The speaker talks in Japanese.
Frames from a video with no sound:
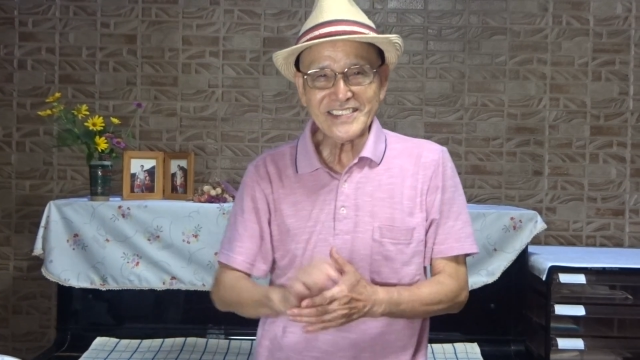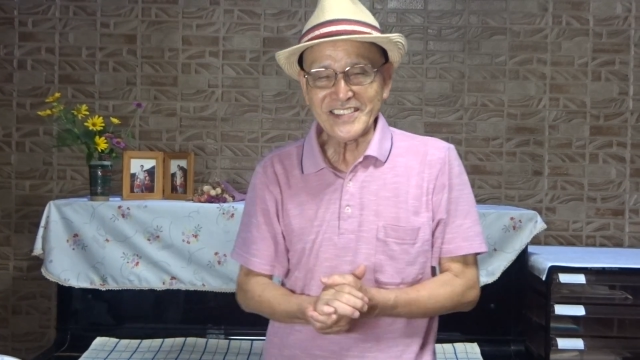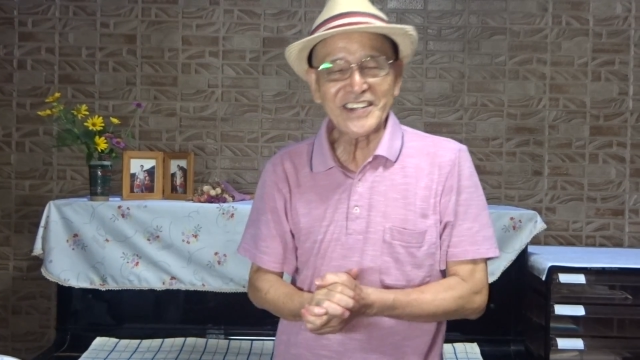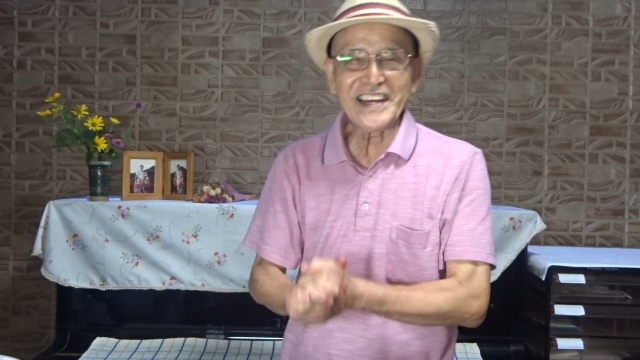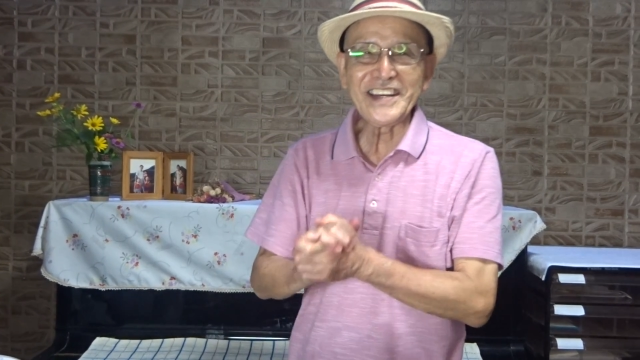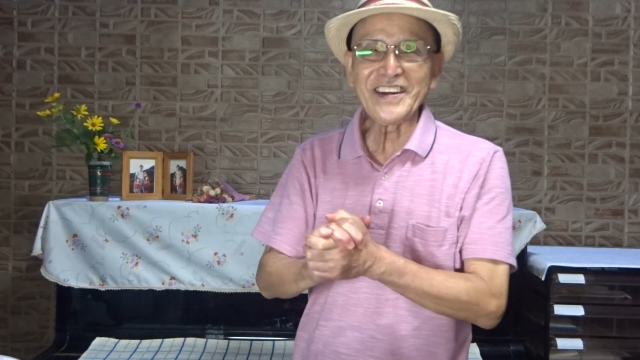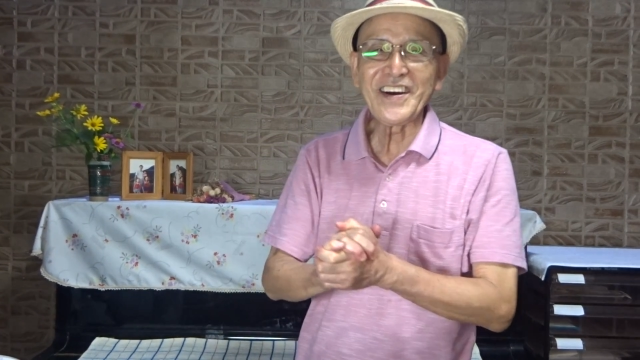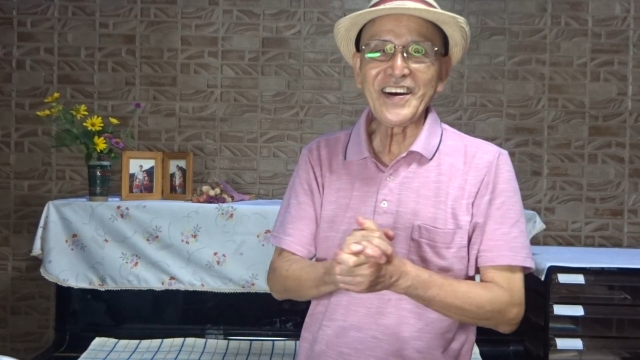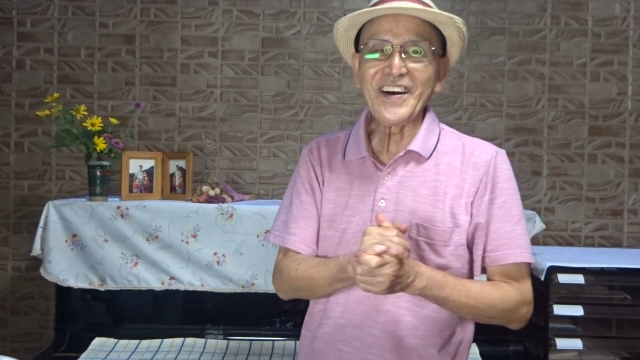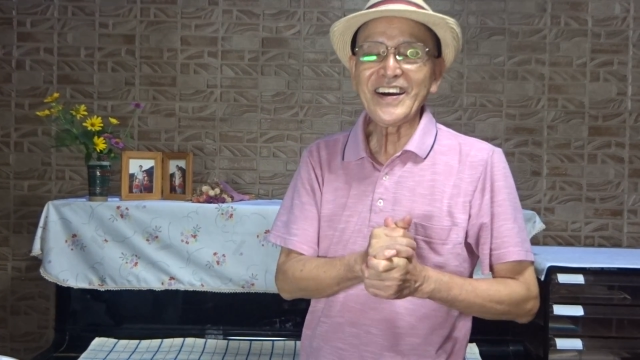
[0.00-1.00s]
ごきげん
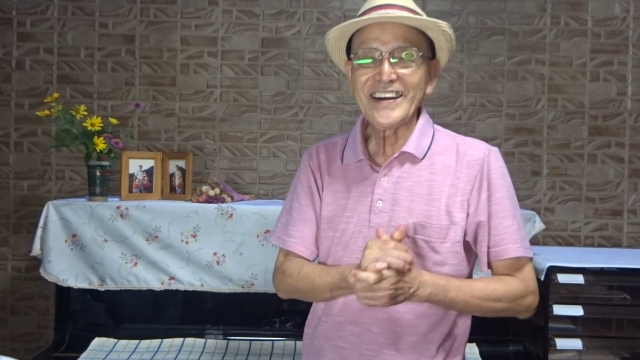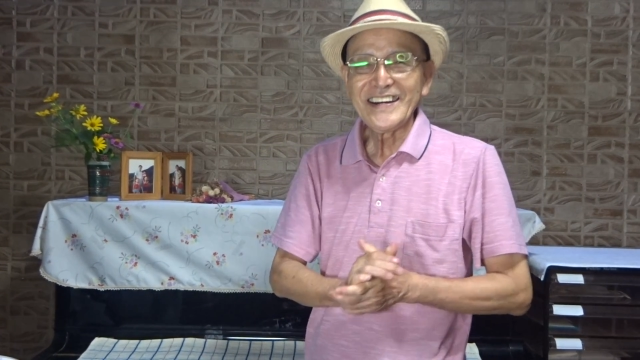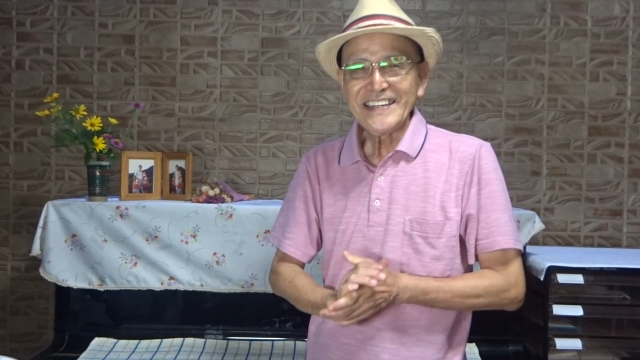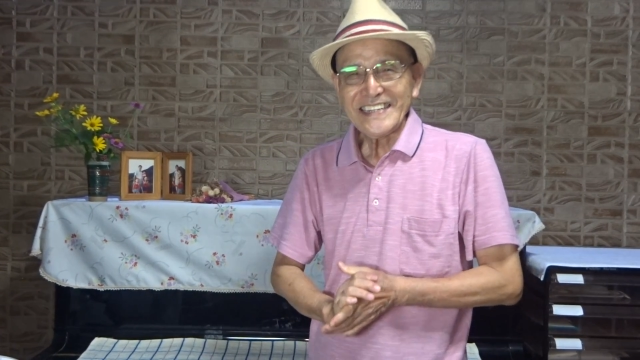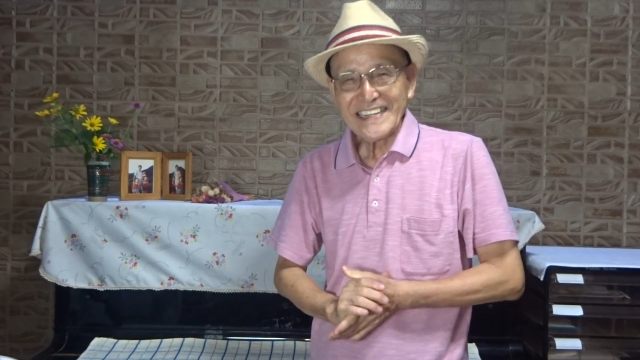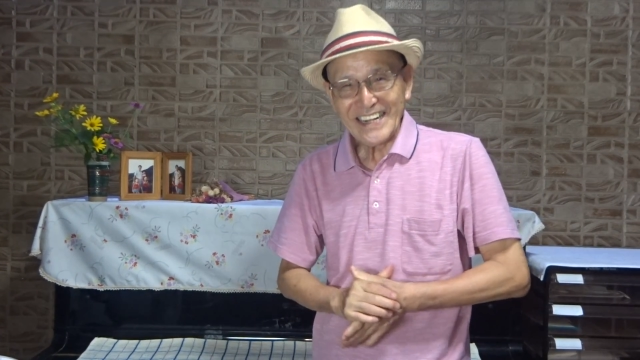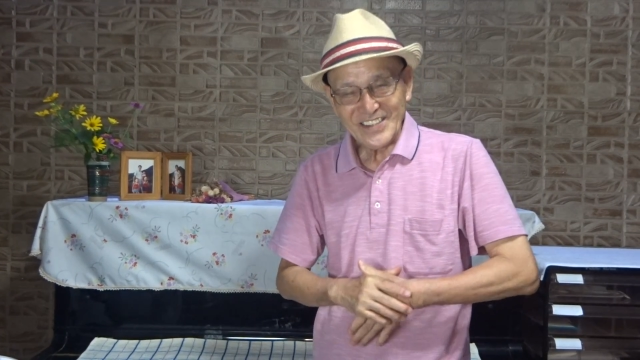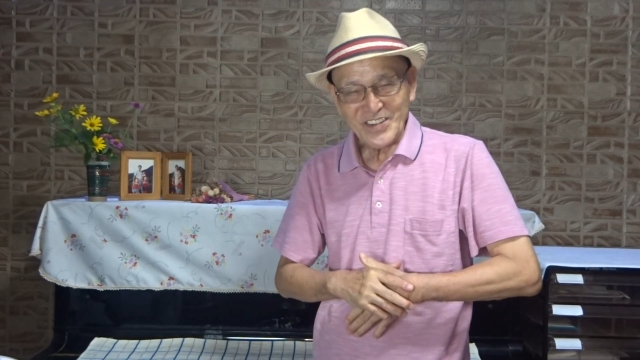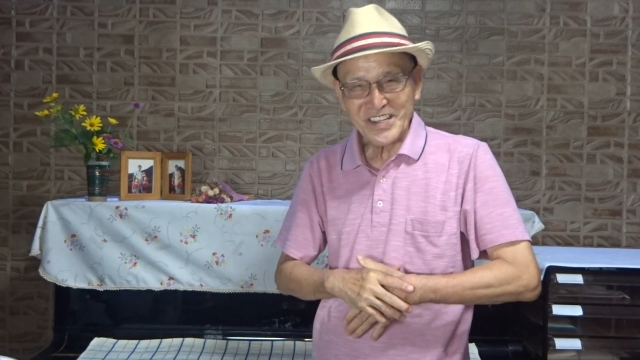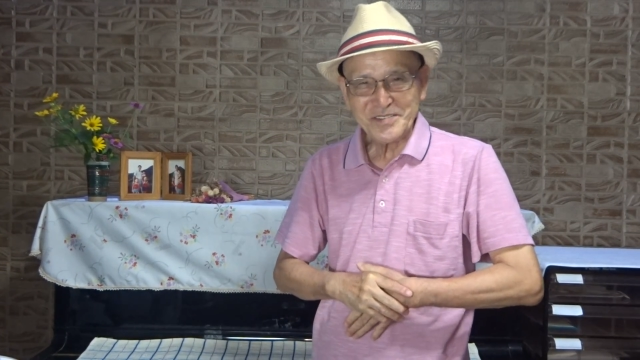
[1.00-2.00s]
よう
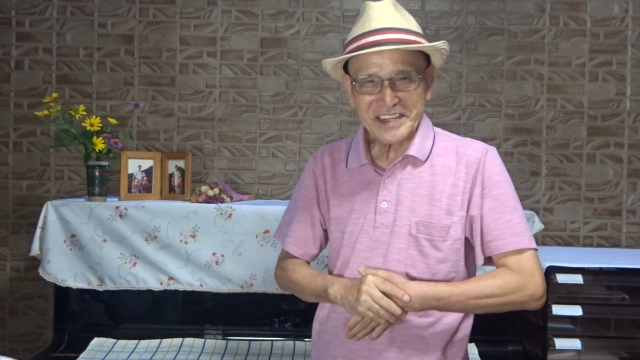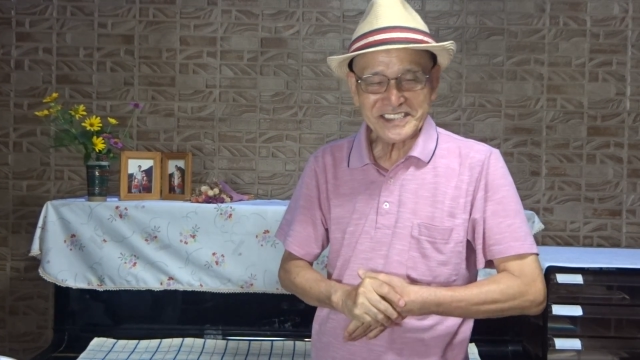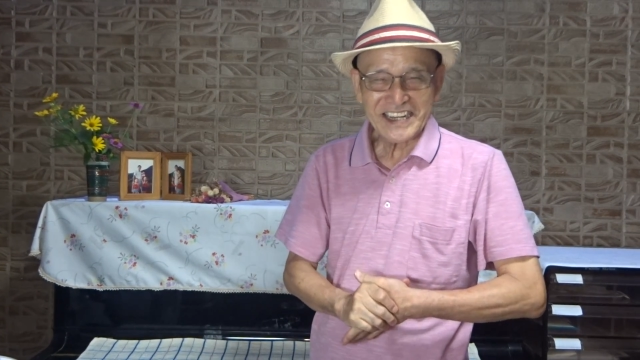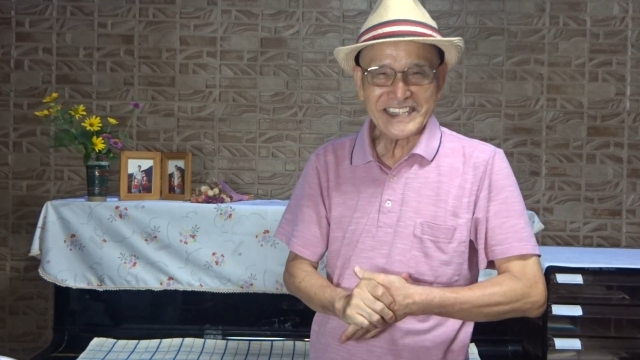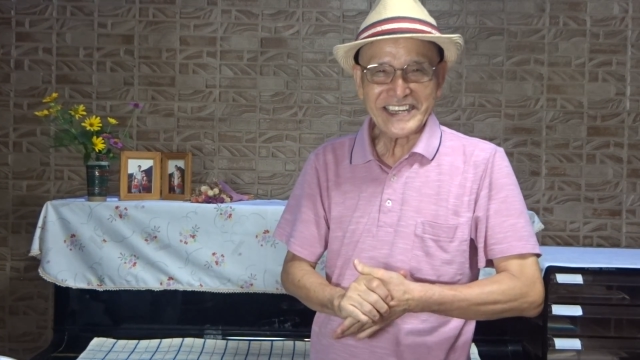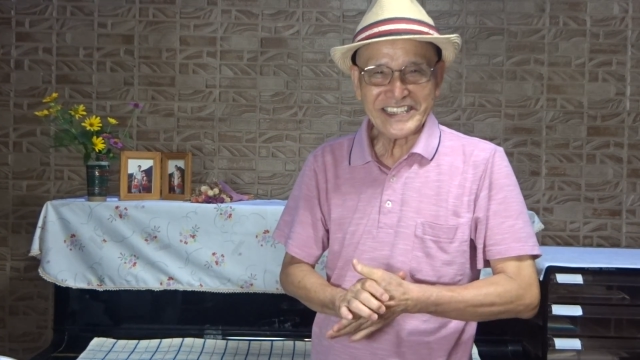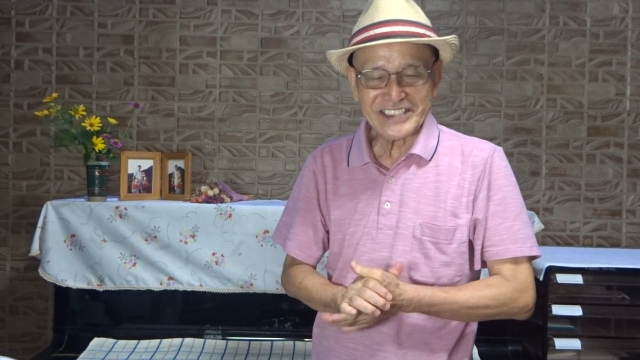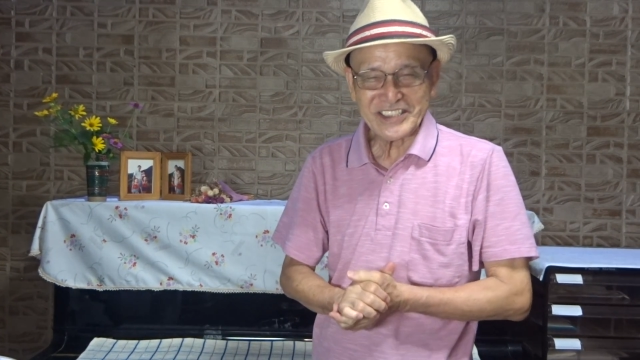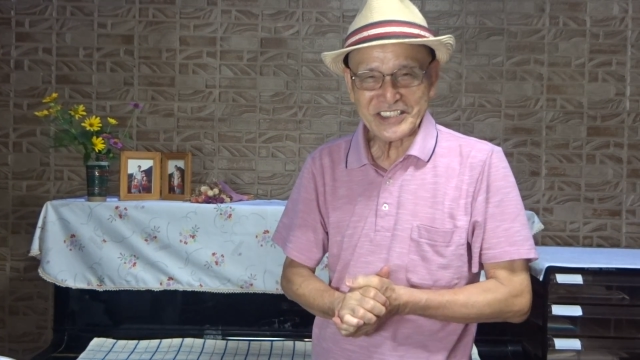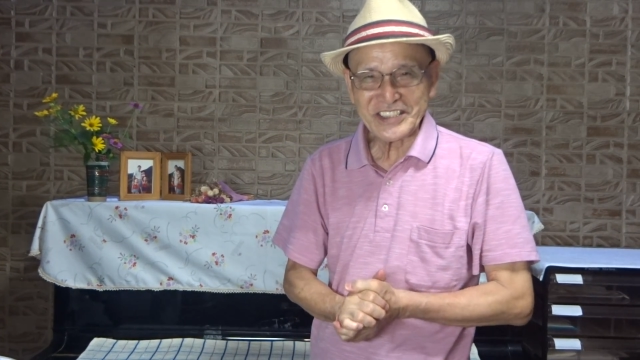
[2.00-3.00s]
感動起爆剤研
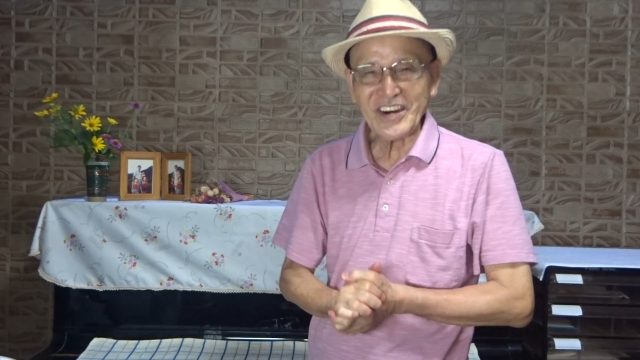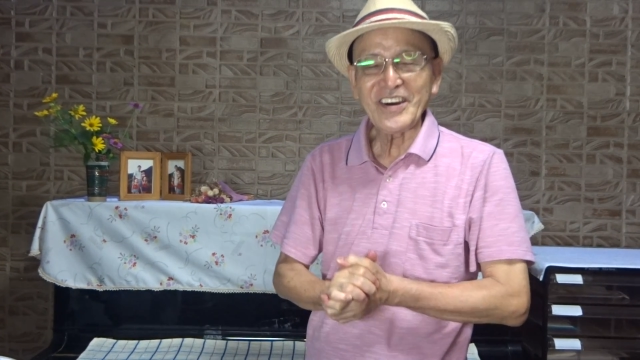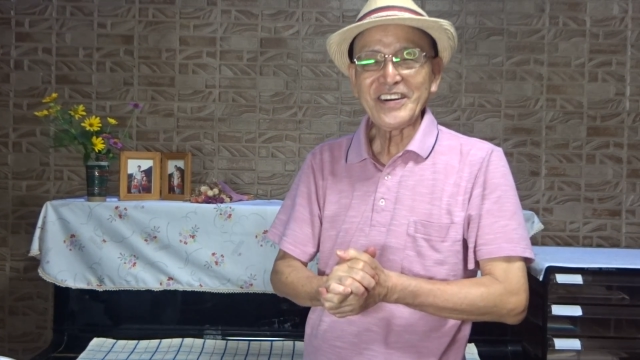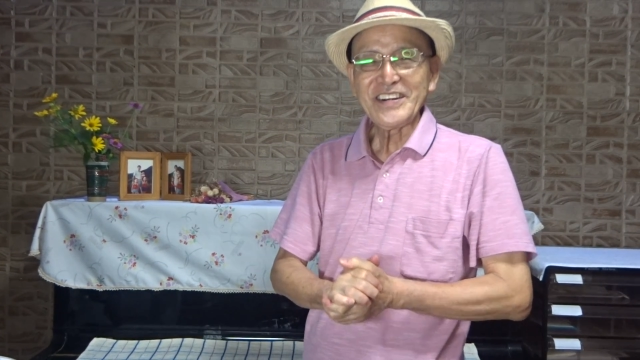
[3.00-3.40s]
究所